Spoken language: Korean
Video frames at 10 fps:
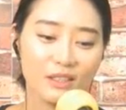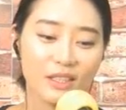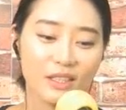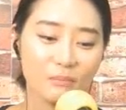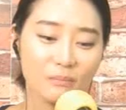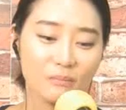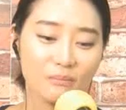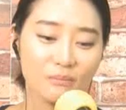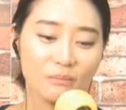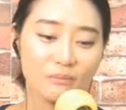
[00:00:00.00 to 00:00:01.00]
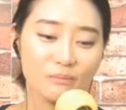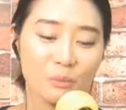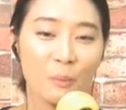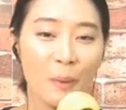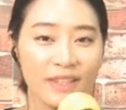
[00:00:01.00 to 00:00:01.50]
지금
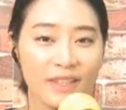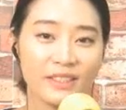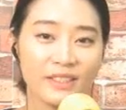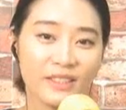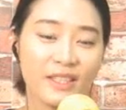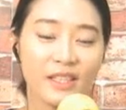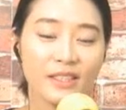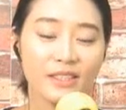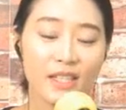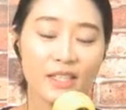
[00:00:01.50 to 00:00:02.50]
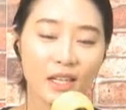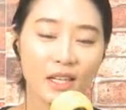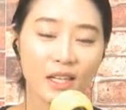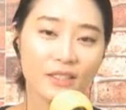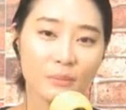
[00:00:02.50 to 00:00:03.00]
많은 세상을 살진
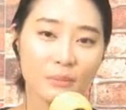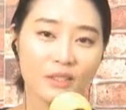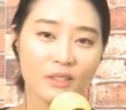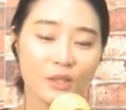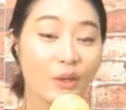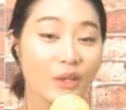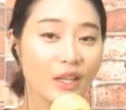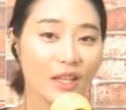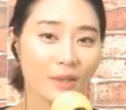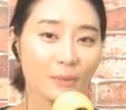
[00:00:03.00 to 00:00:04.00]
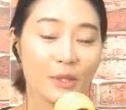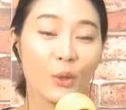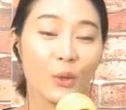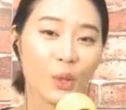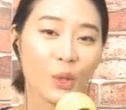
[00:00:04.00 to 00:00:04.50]
않았지만 저에게 나름
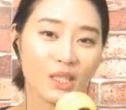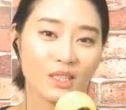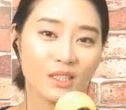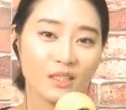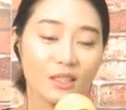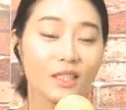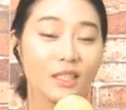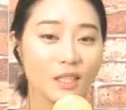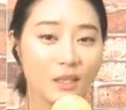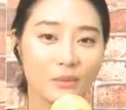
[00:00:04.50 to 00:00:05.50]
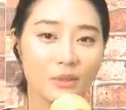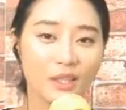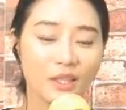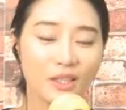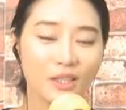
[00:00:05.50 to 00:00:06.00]
기억되는
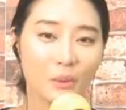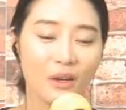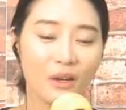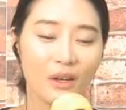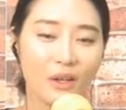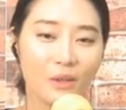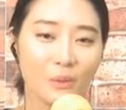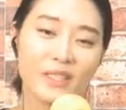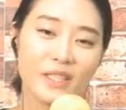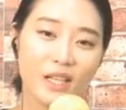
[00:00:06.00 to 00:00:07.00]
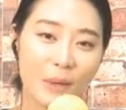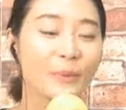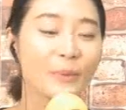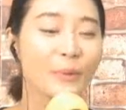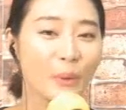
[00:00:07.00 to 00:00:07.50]
스승님들, 그리고 또 인생의
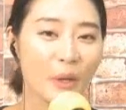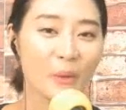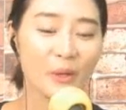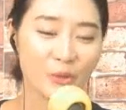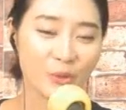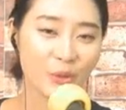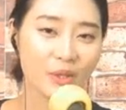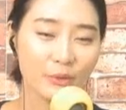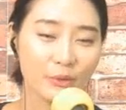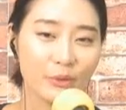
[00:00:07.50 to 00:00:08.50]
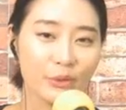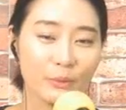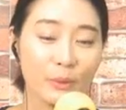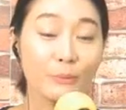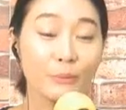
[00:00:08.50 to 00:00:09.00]
멘토라고 할 수 있는
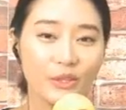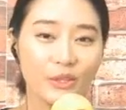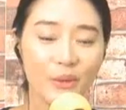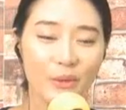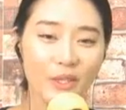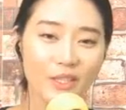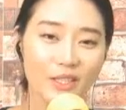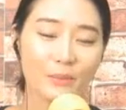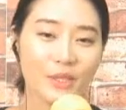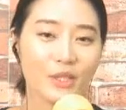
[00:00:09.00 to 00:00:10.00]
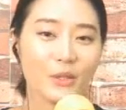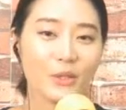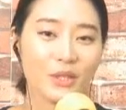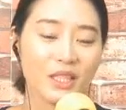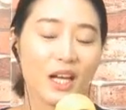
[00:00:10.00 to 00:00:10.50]
분들 몇 분 기억이 지금 스쳐
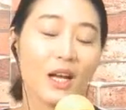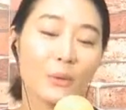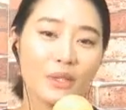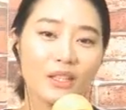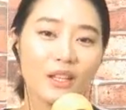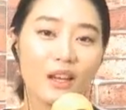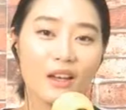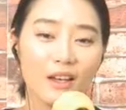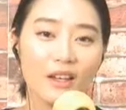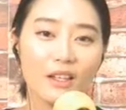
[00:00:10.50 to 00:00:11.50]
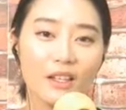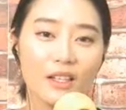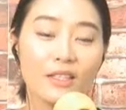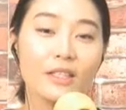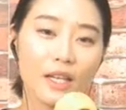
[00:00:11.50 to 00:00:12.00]
지나가고 있는데,
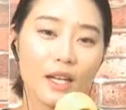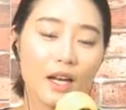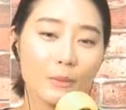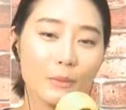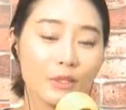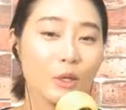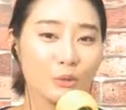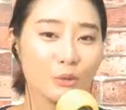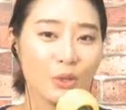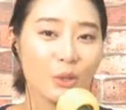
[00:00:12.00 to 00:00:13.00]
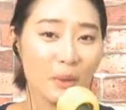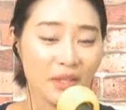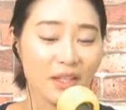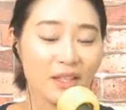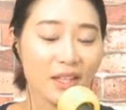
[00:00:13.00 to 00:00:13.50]
인생을 살아가면서 그런 분들을
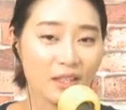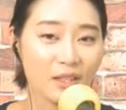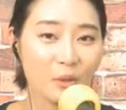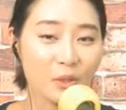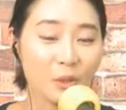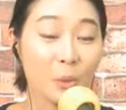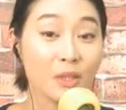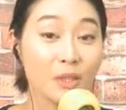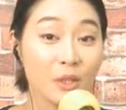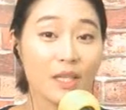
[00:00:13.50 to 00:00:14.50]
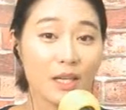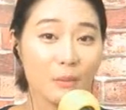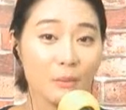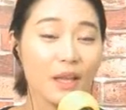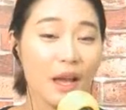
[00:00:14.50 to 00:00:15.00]
만난다는 거, 그리고 그런
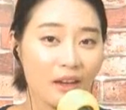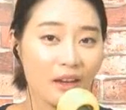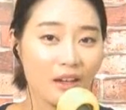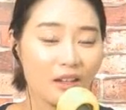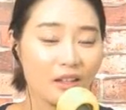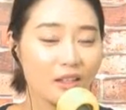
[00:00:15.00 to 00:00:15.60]
사람이 나의